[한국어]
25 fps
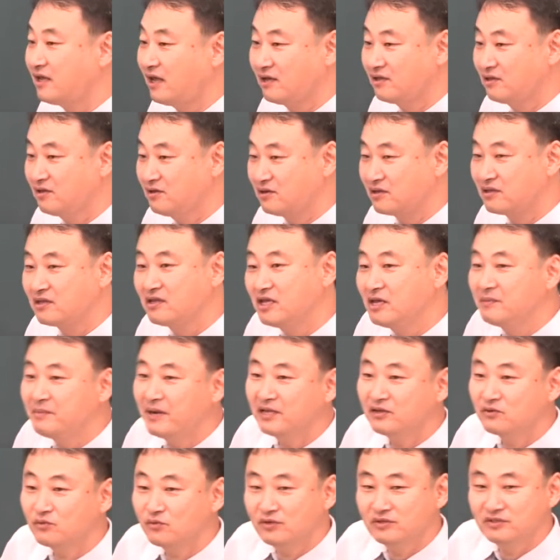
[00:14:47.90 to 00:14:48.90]
대해서는
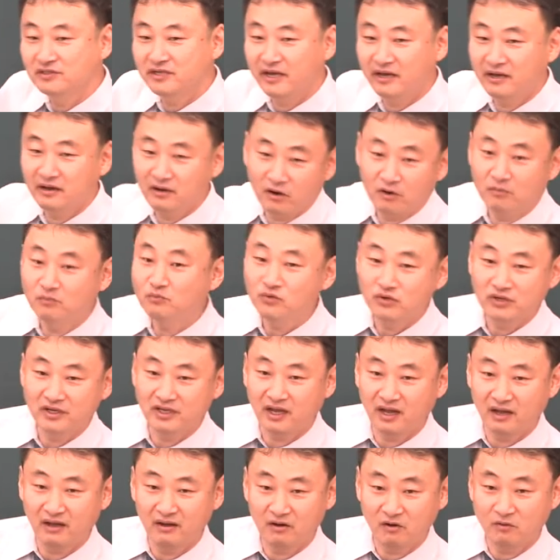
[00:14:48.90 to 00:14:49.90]
입안권자의
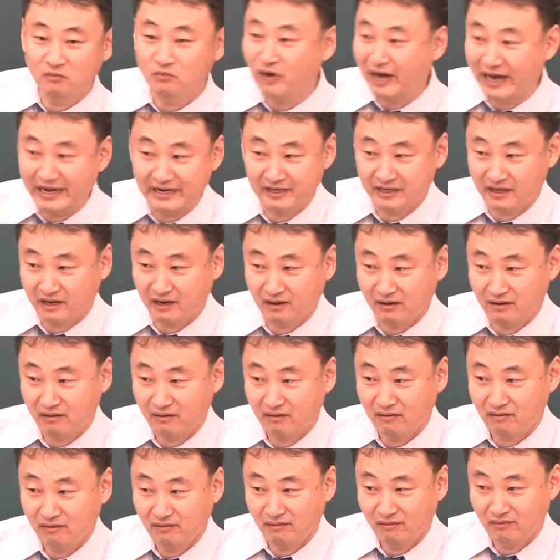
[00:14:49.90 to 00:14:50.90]
업무이다, 업무 아니다.
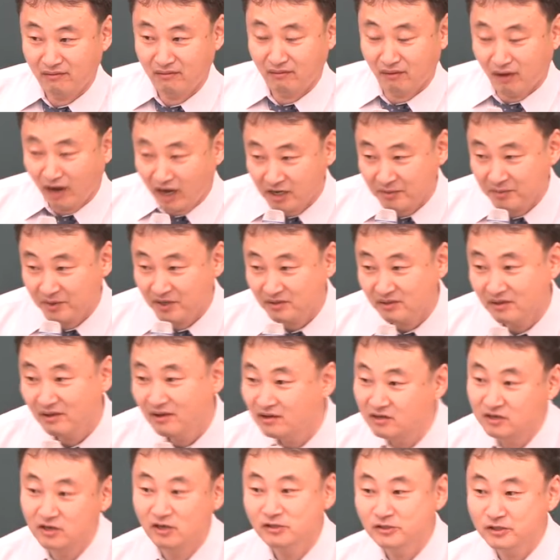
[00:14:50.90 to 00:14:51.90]
아니면
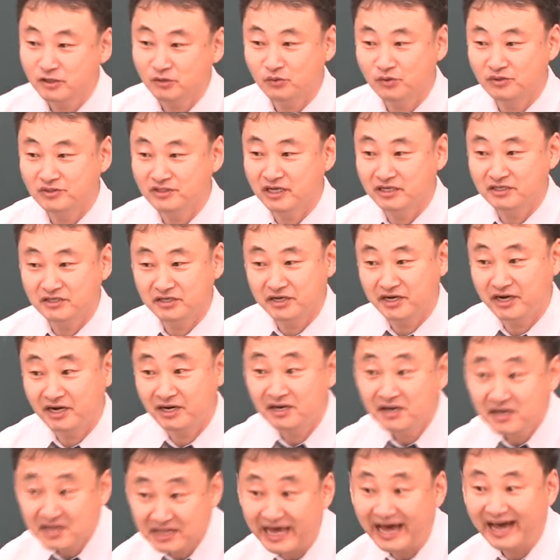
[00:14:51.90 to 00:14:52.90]
결정권자 처리할
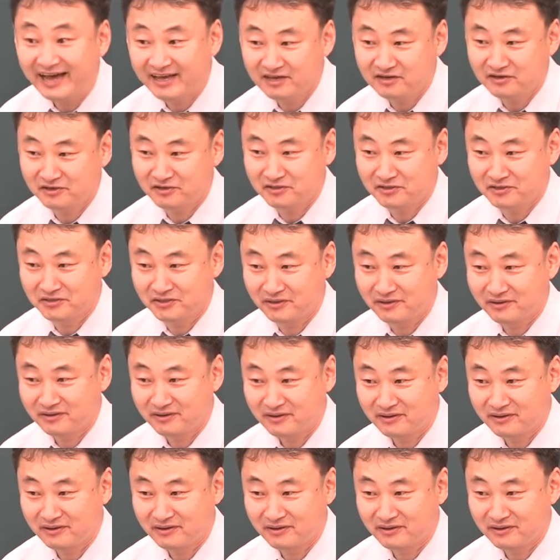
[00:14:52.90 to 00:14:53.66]
사항이거든요.